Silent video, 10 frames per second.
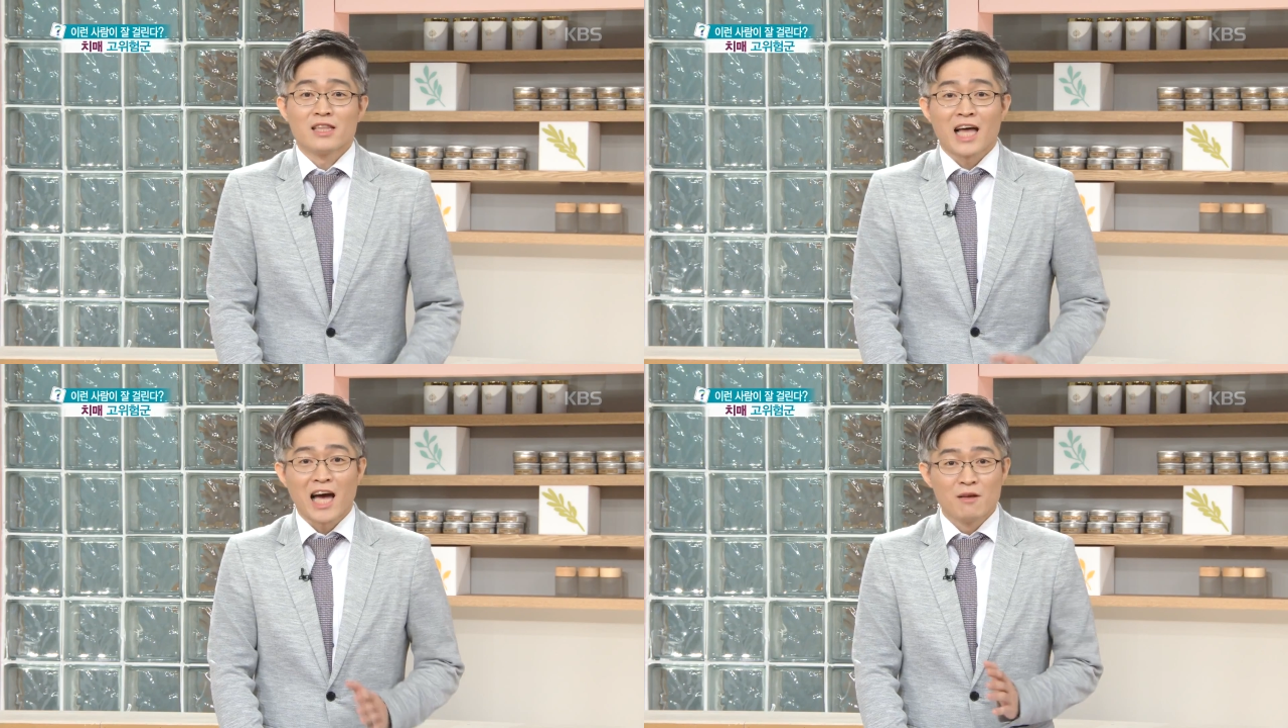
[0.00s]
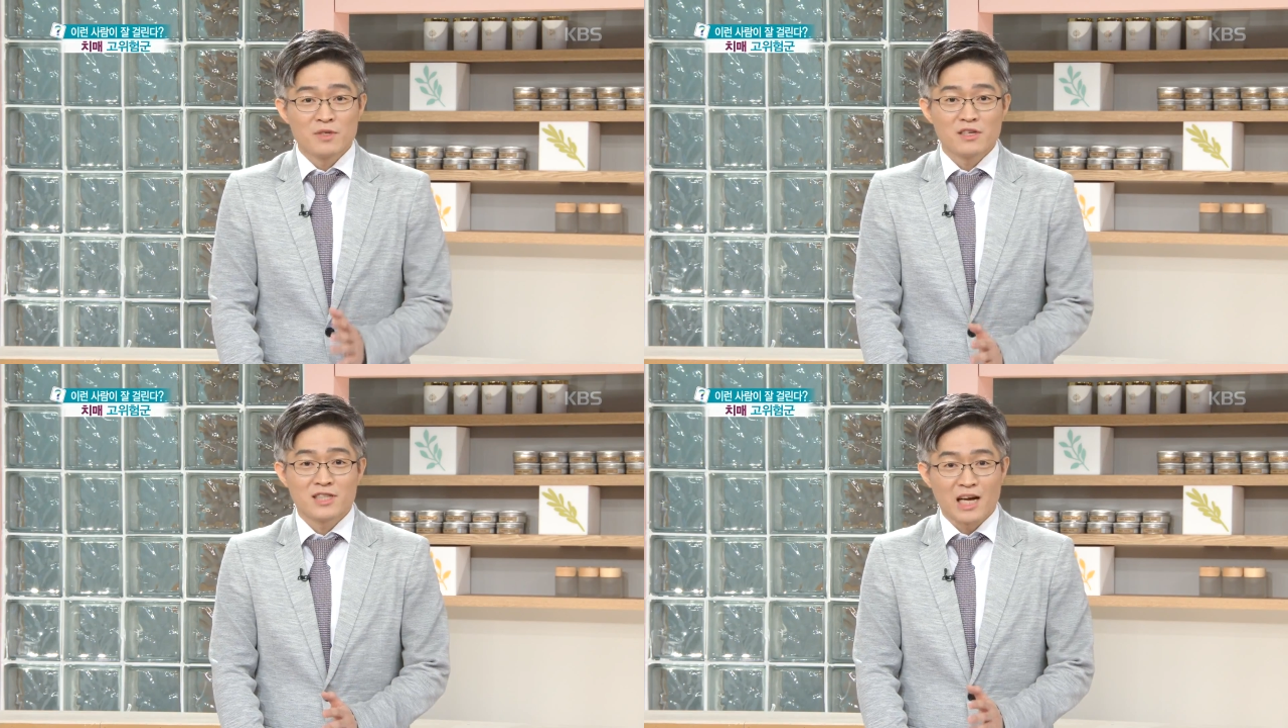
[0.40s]
단
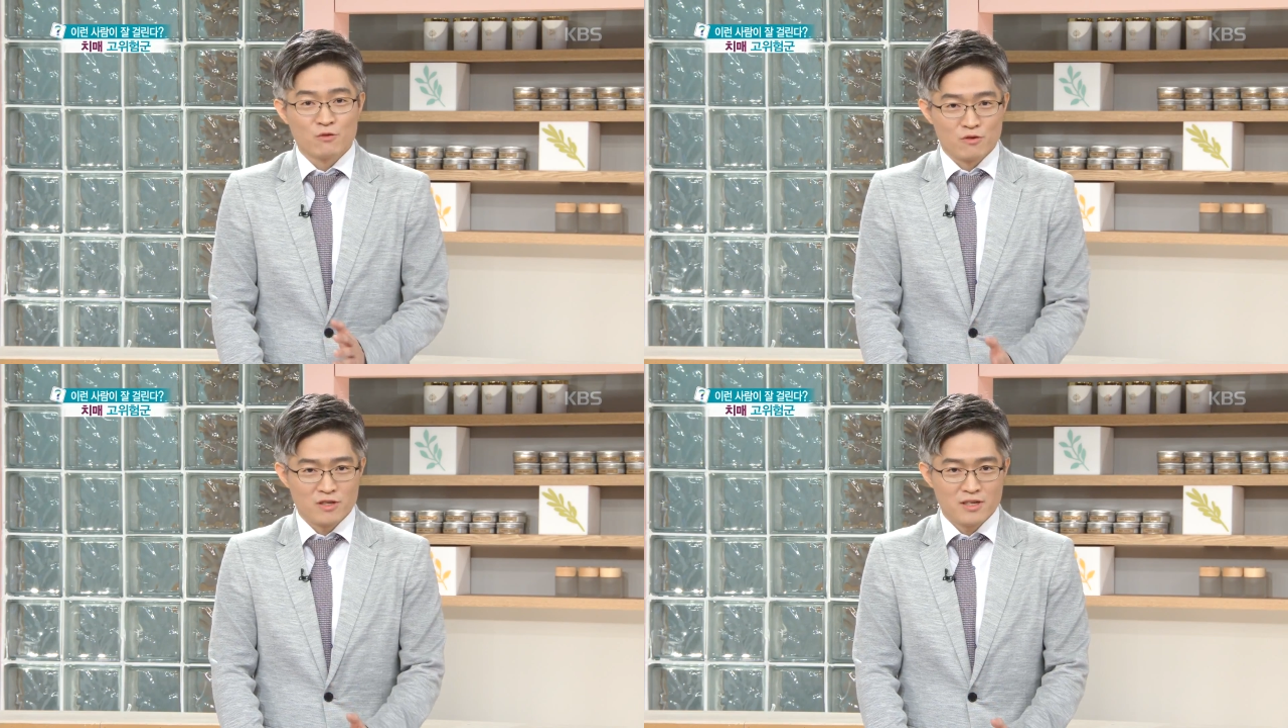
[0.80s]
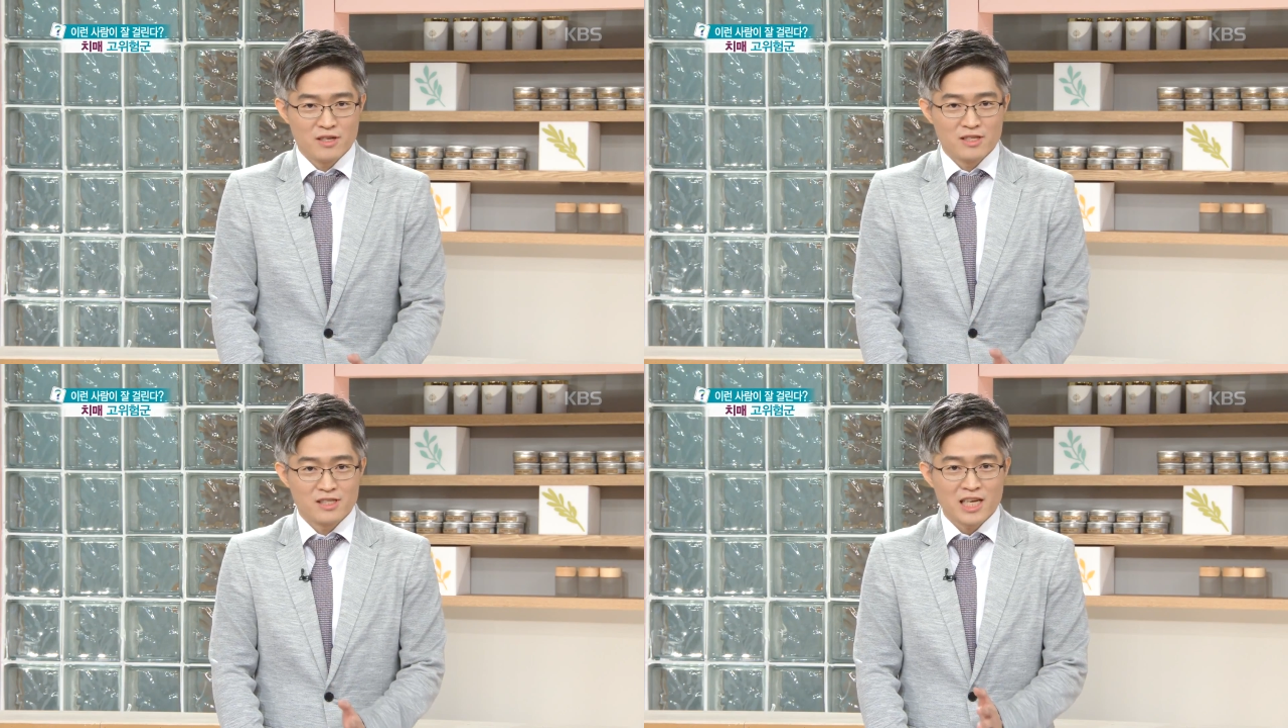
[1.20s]
음식은 당뇨를,
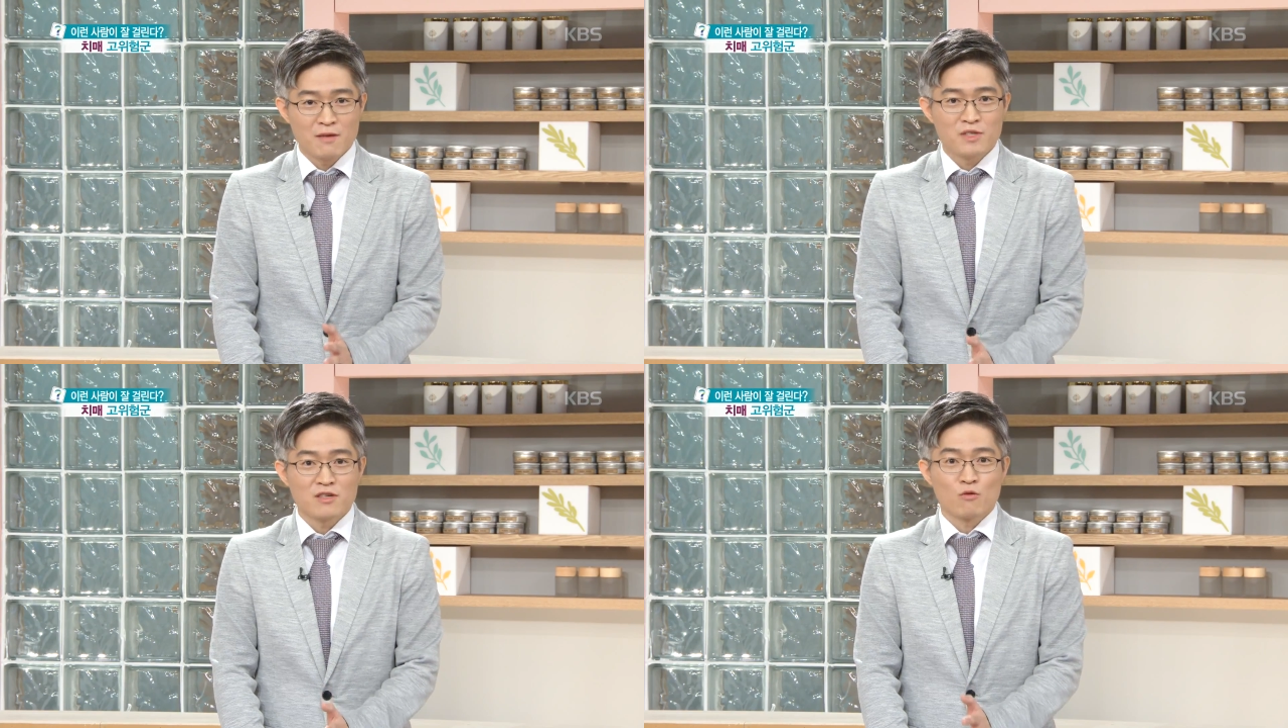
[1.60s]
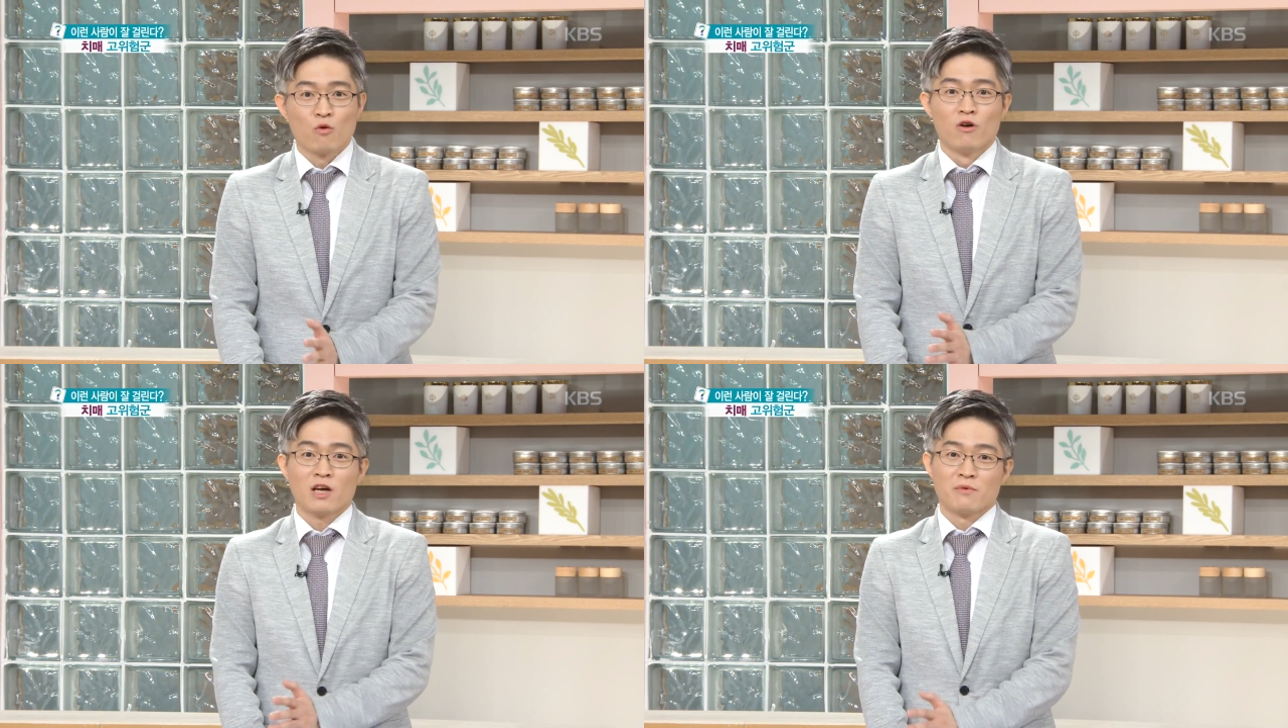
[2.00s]
짠 음식은
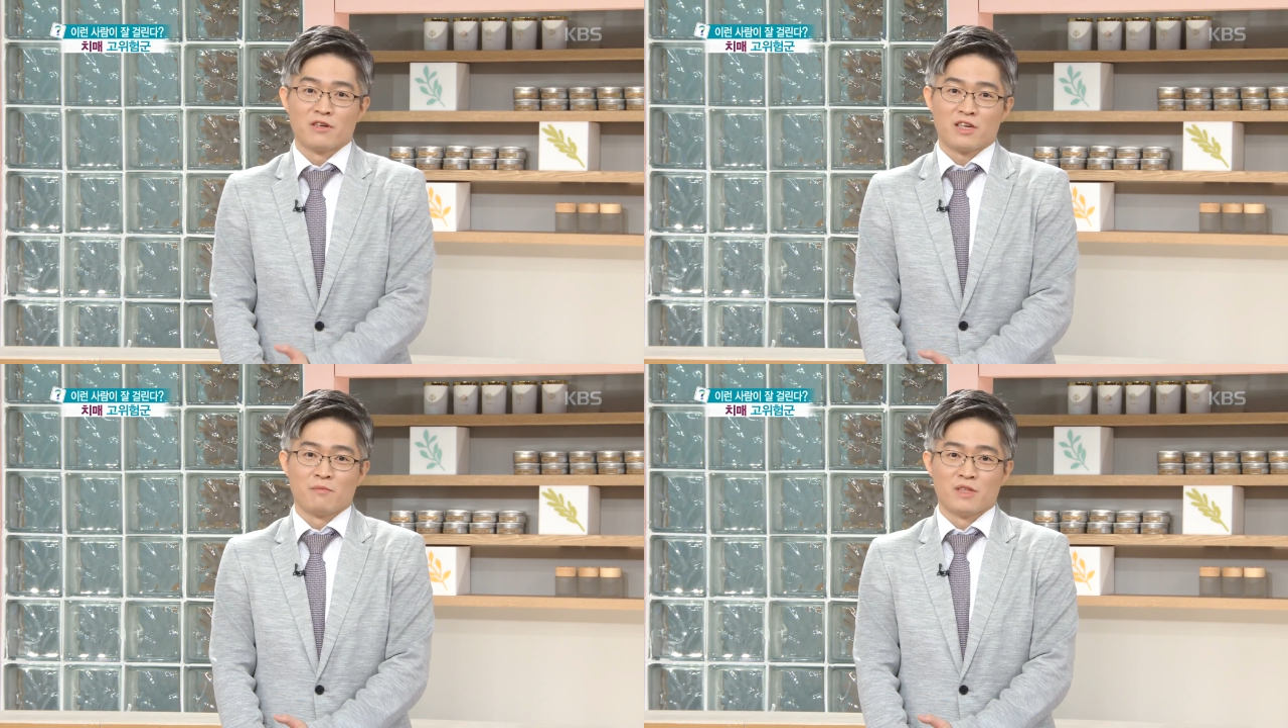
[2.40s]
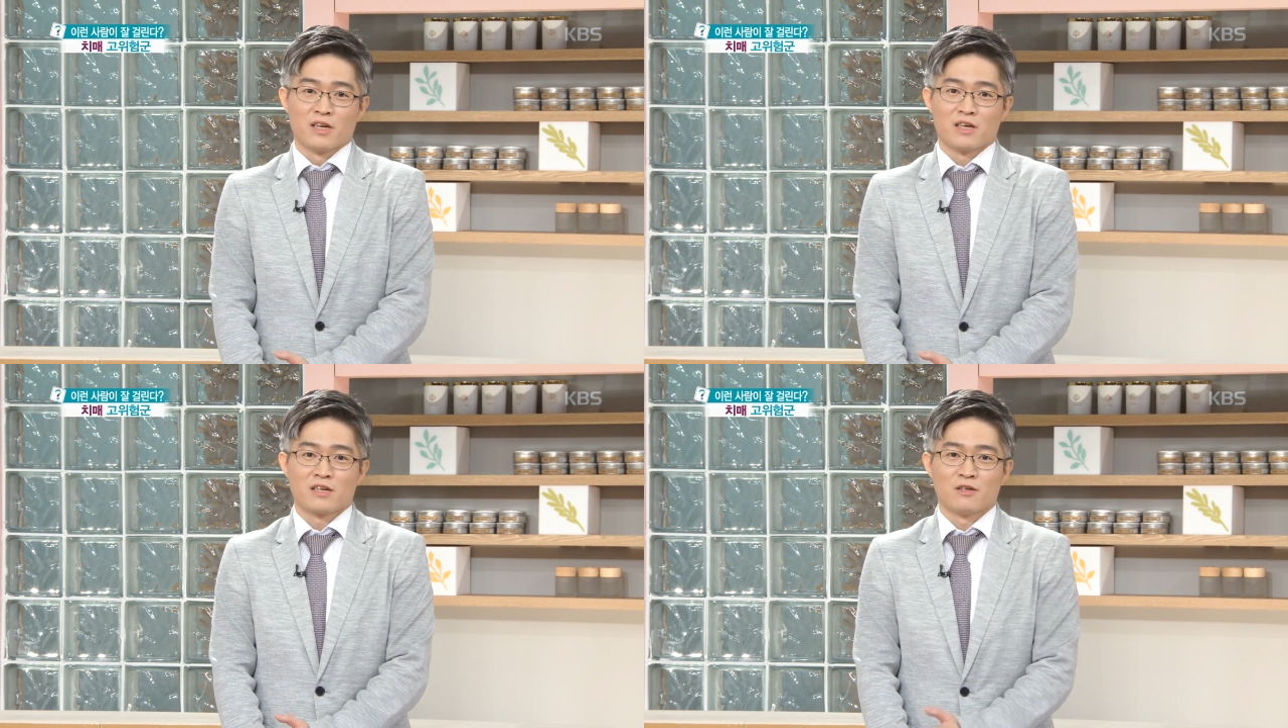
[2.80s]
고혈압을 일으킵니다.
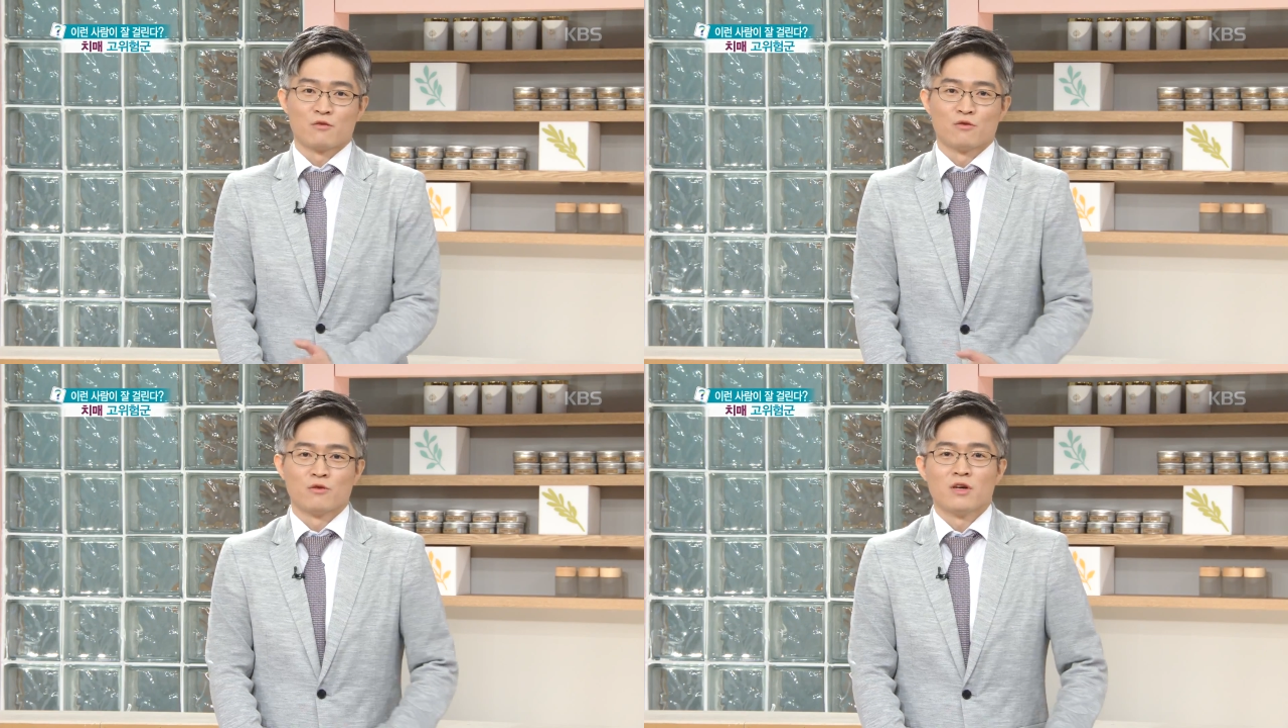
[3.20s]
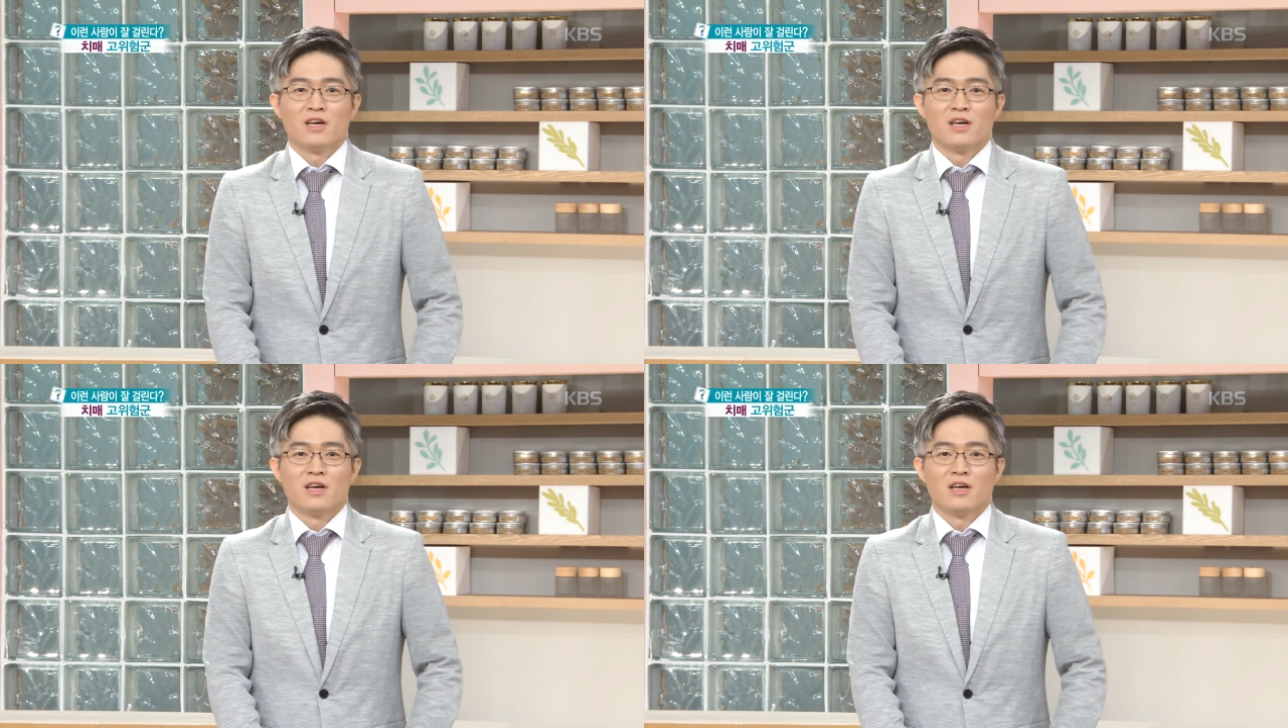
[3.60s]
음. 그리고